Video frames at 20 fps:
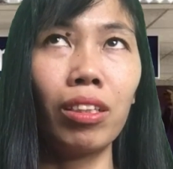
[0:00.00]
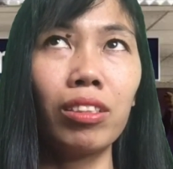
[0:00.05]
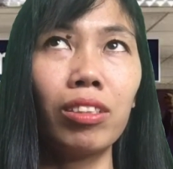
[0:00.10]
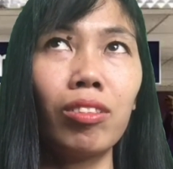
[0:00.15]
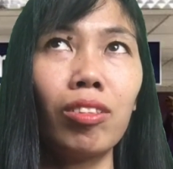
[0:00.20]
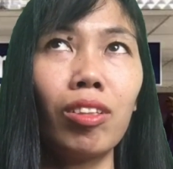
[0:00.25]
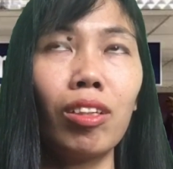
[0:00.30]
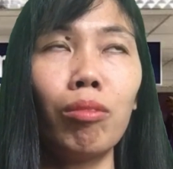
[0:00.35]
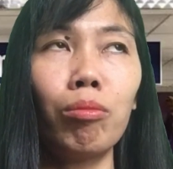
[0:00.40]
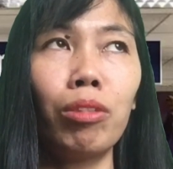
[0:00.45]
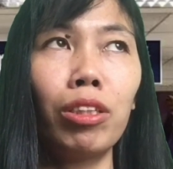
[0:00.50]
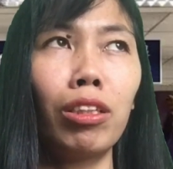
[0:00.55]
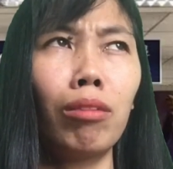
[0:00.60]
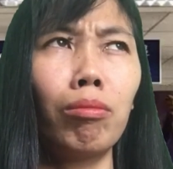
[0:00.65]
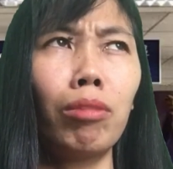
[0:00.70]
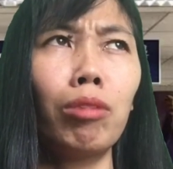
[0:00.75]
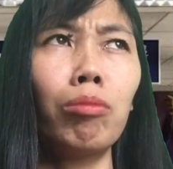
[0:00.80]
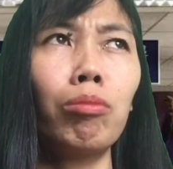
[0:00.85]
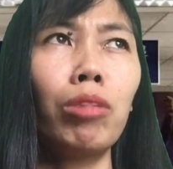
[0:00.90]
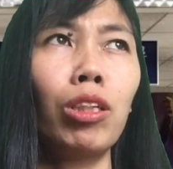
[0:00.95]
Kasi iba
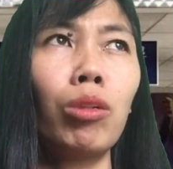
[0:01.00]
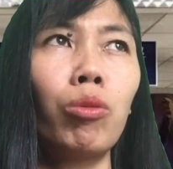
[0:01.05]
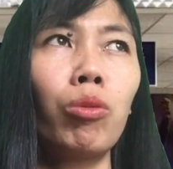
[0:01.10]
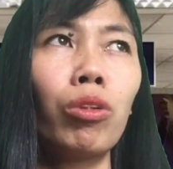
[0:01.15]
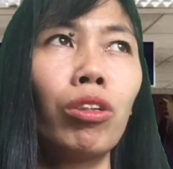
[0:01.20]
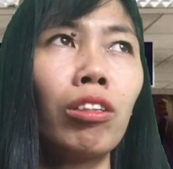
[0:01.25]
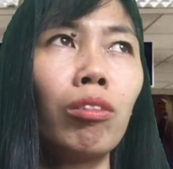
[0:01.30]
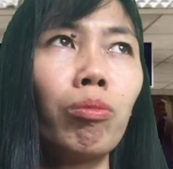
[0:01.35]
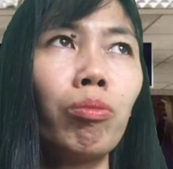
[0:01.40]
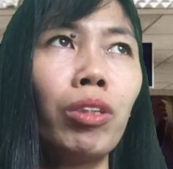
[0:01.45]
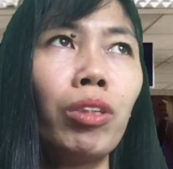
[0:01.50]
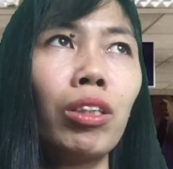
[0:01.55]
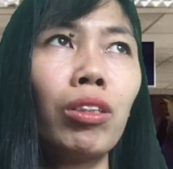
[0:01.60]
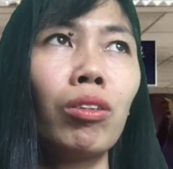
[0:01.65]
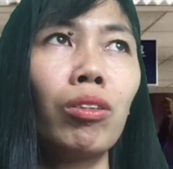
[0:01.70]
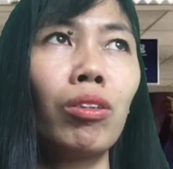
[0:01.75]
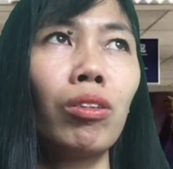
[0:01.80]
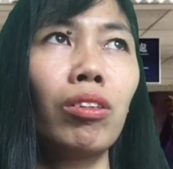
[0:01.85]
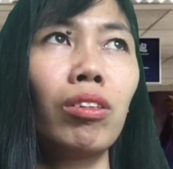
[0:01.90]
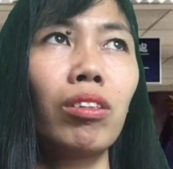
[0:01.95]
naman may work
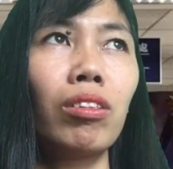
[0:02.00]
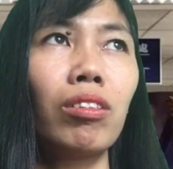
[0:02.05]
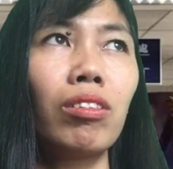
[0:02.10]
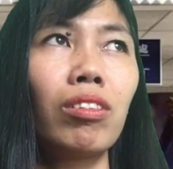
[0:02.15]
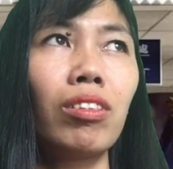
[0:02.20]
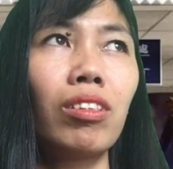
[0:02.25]
pero